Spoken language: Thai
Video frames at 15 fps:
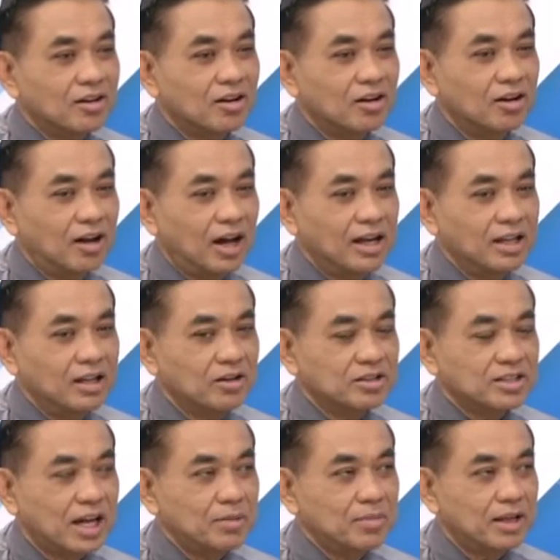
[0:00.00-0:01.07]
ก็อันนี้ก็
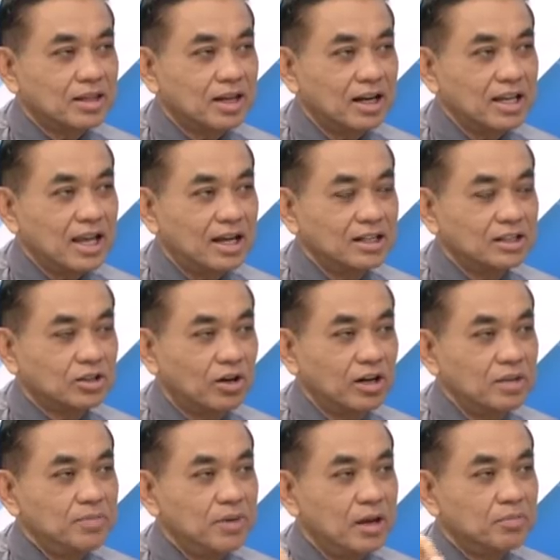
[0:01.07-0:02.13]
ใช้มาสักระยะหนึ่งตอนนี้
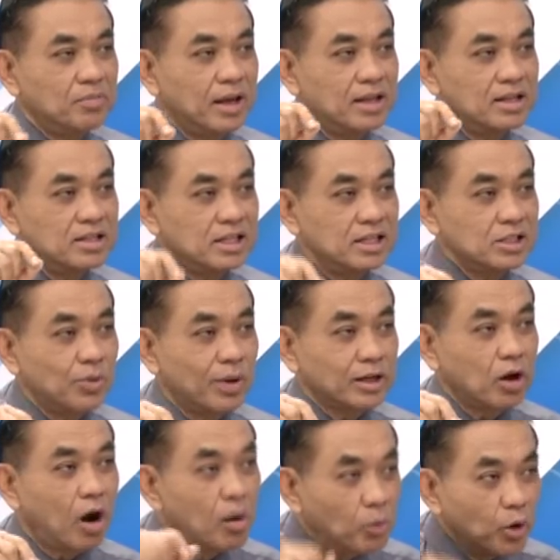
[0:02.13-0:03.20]
เปลี่ยนเป็นสีสวัสดิ์
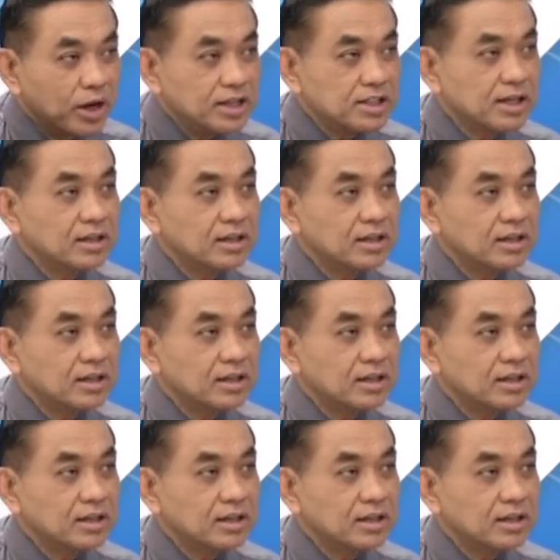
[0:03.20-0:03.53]
คอร์ปอเร